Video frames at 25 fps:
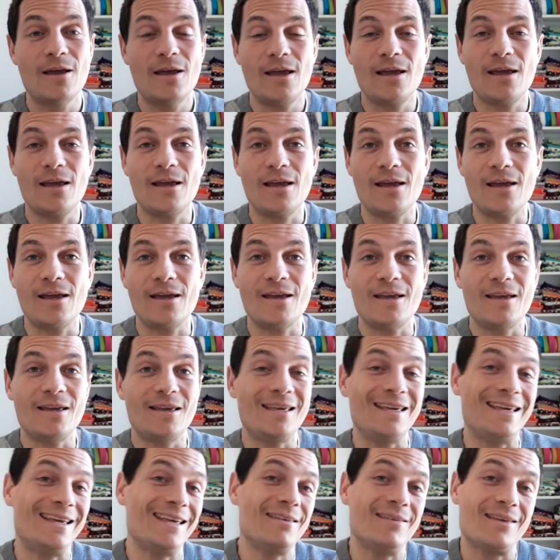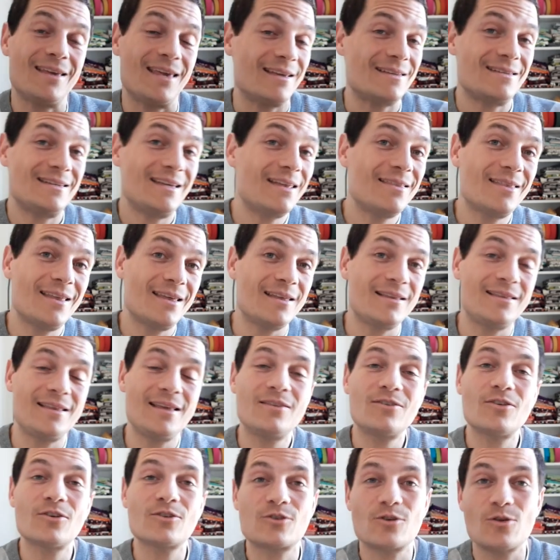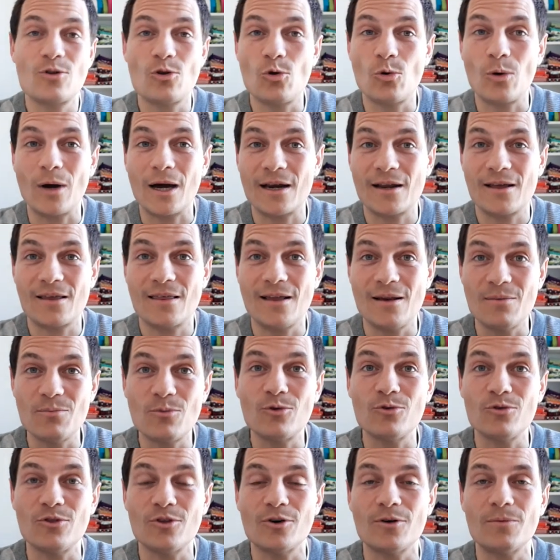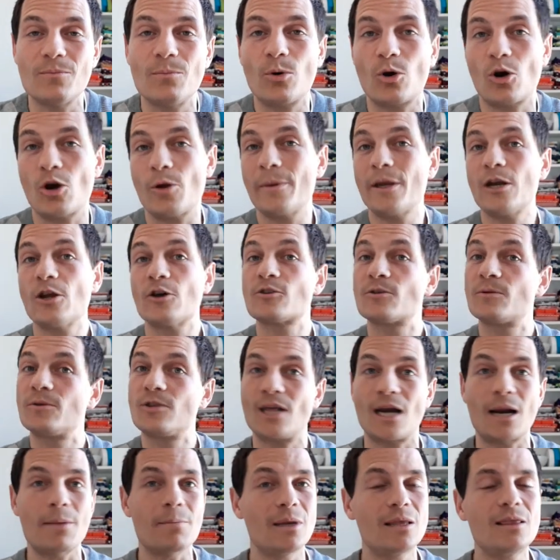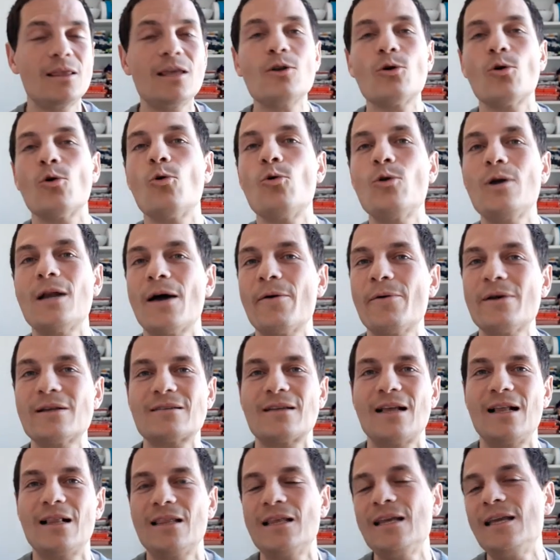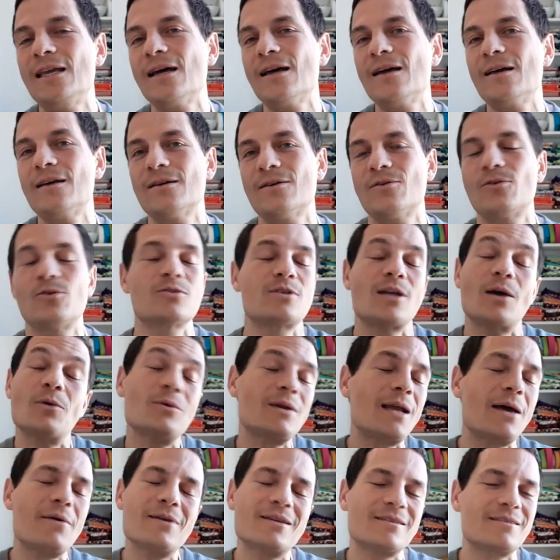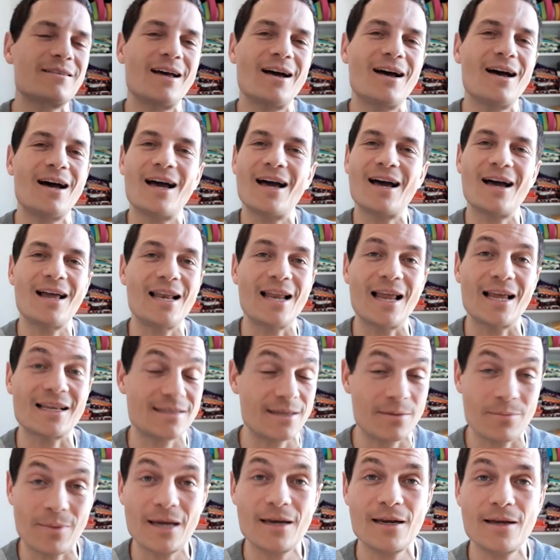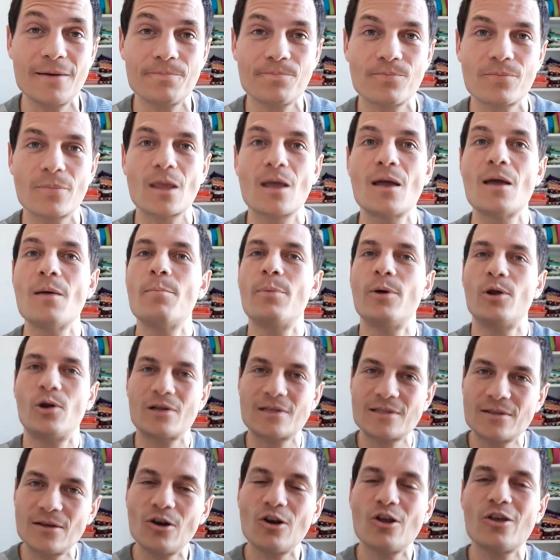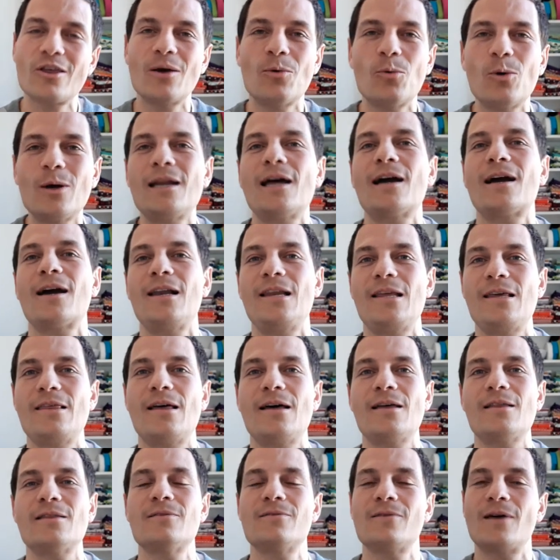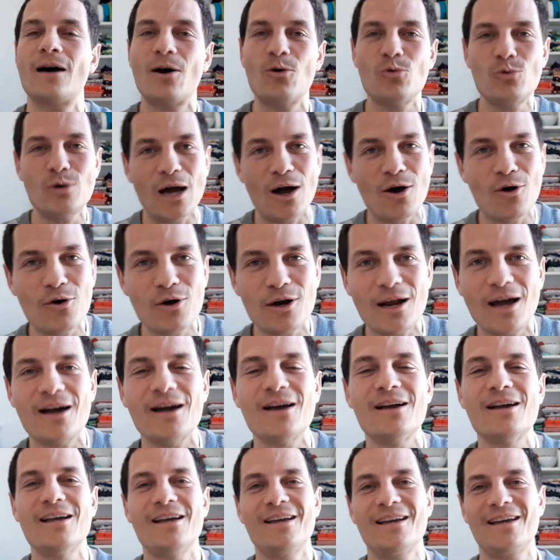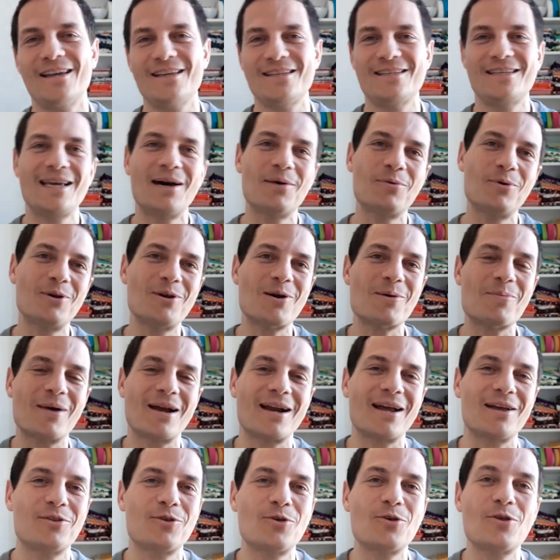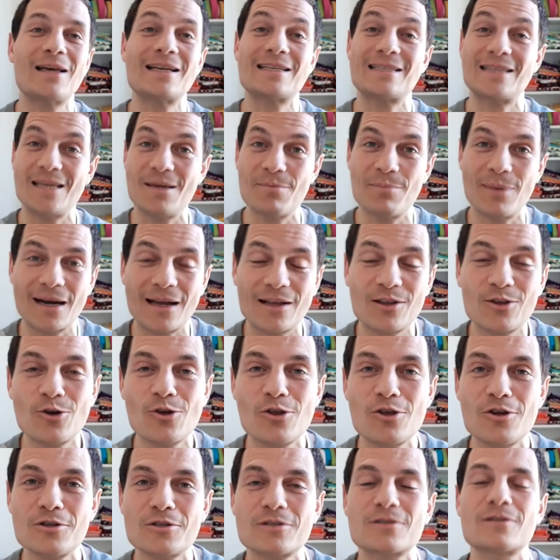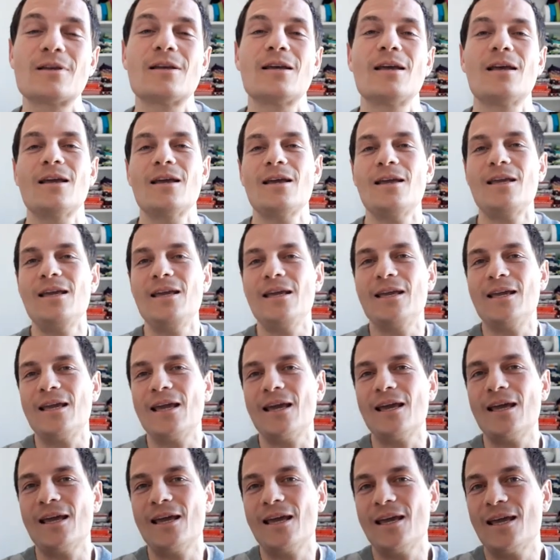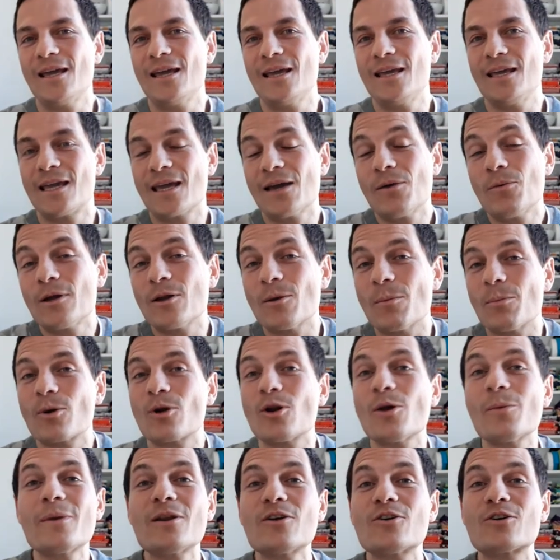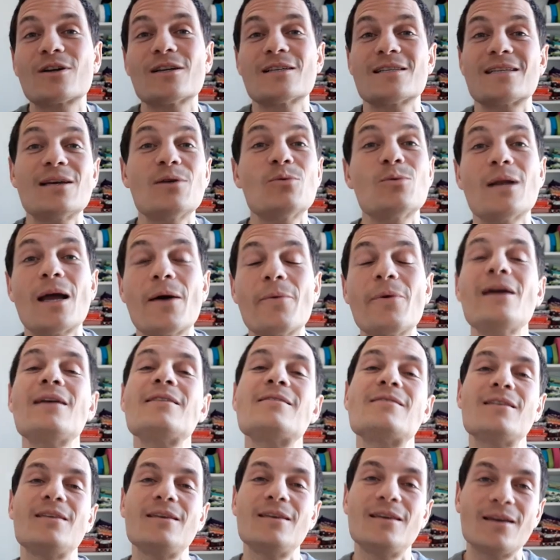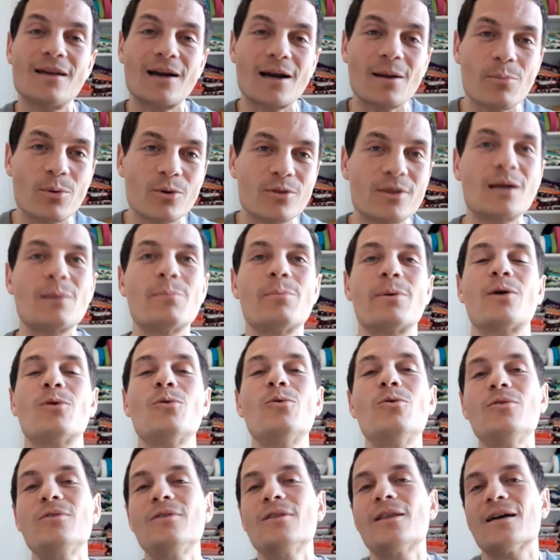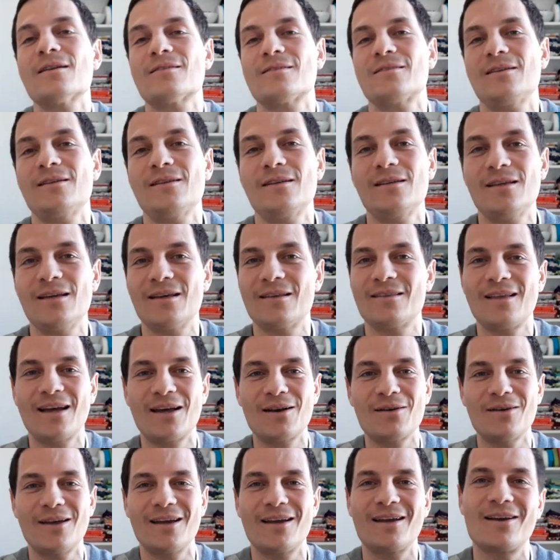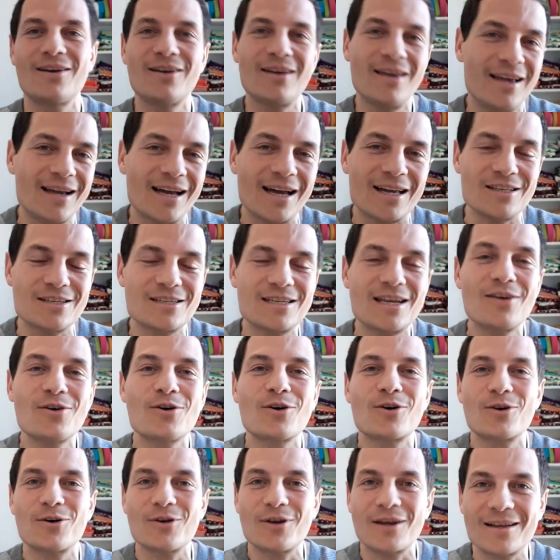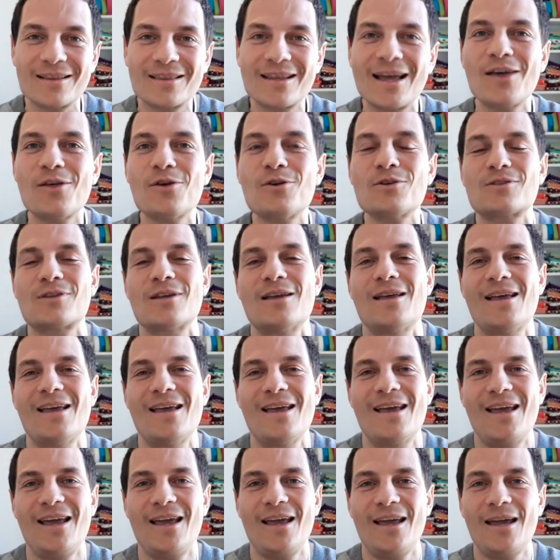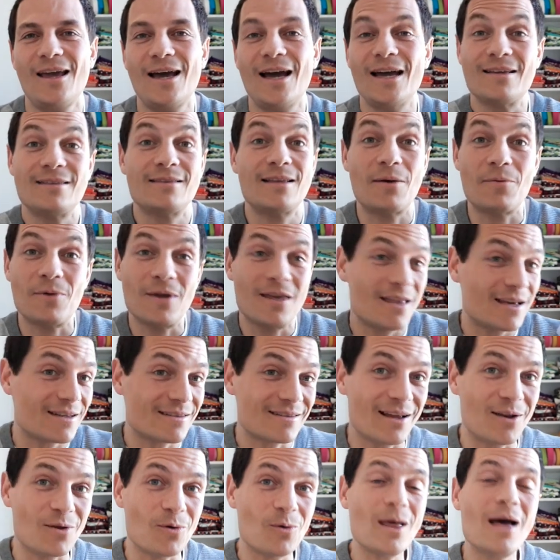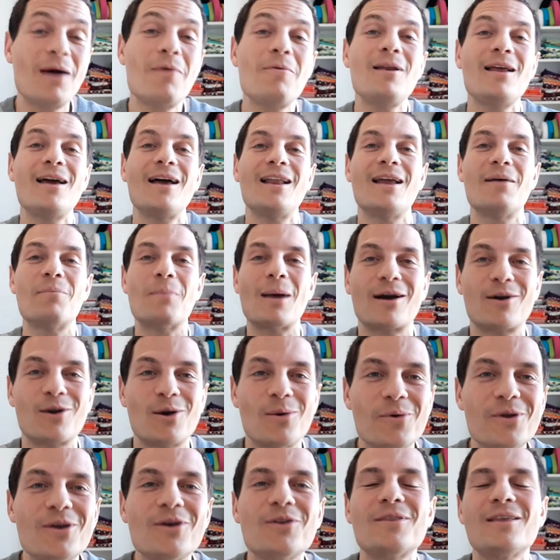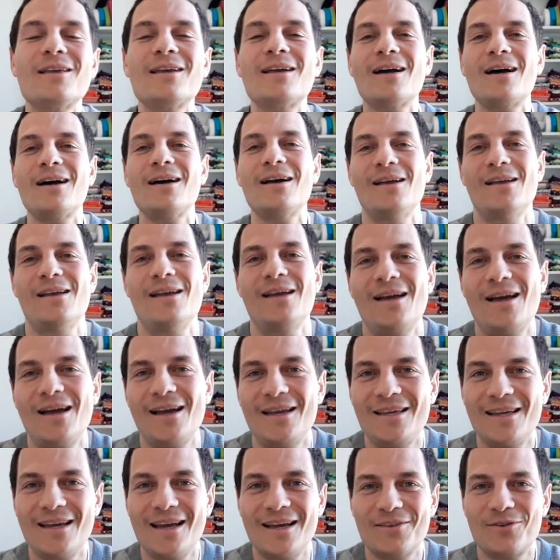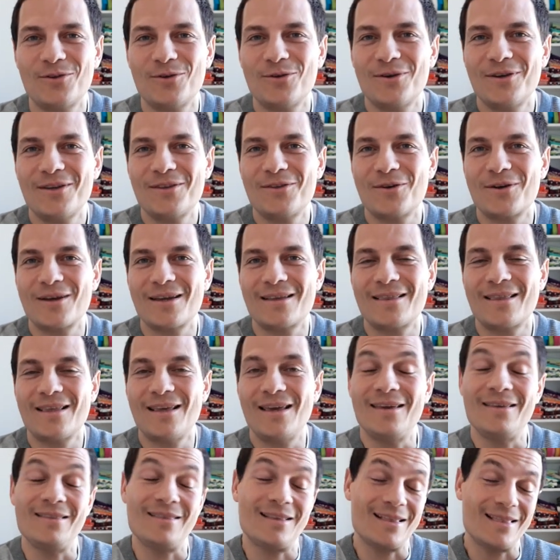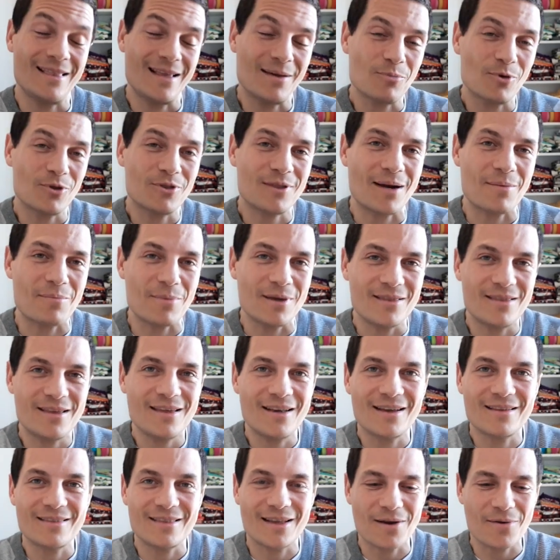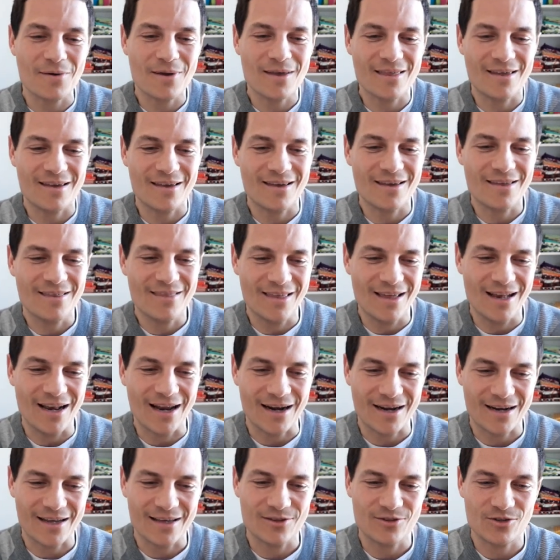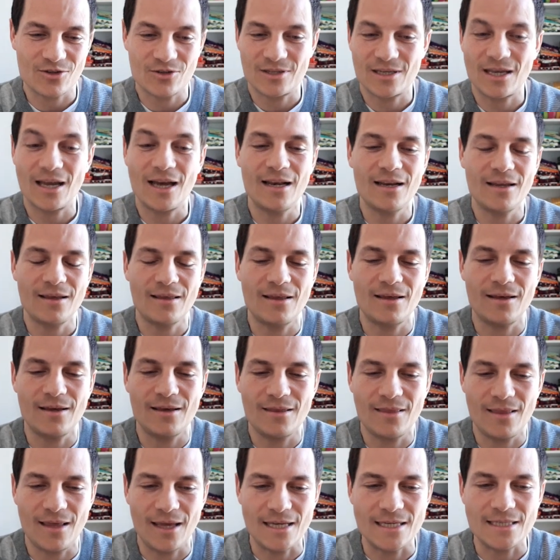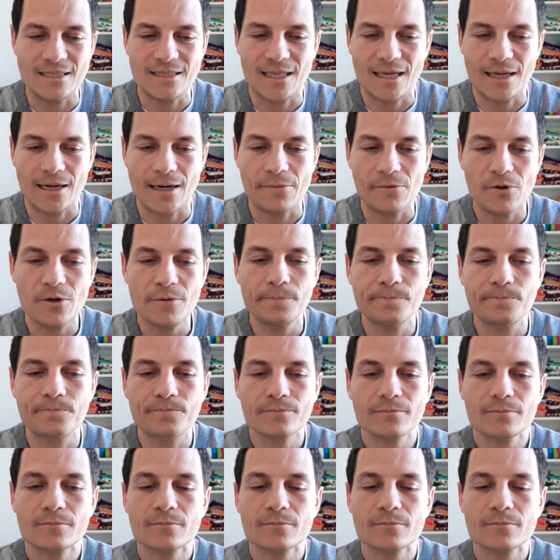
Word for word: Eh, y que sean de distintos lugares del mundo. Por lo menos transmitir una vez al día, o sea, una vez a la semana, pero hacerlo de buena calidad, a una hora que sea buena para todas y para todos, y que, y que bueno, por lo menos que sea una vez y, responder preguntas y, estar enganchados, conectados eh, a esta vida saludable, a la macrobiótica y a todo esto que intentamos transmitir a través de, las redes sociales, de, Instagram, ¿no?